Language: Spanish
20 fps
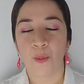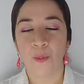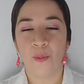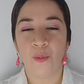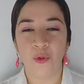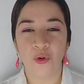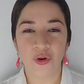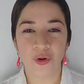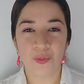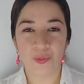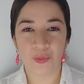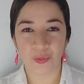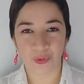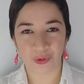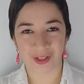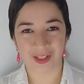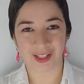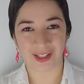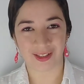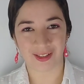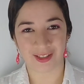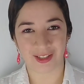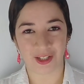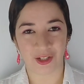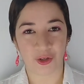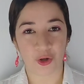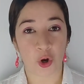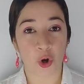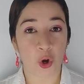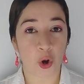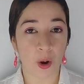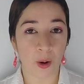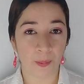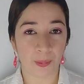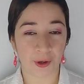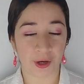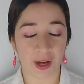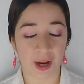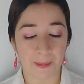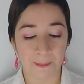muy muy sencillos. Como
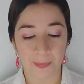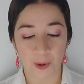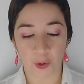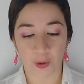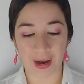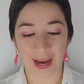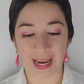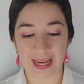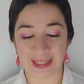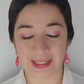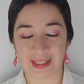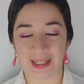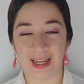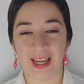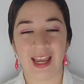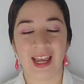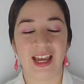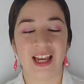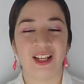por ejemplo este.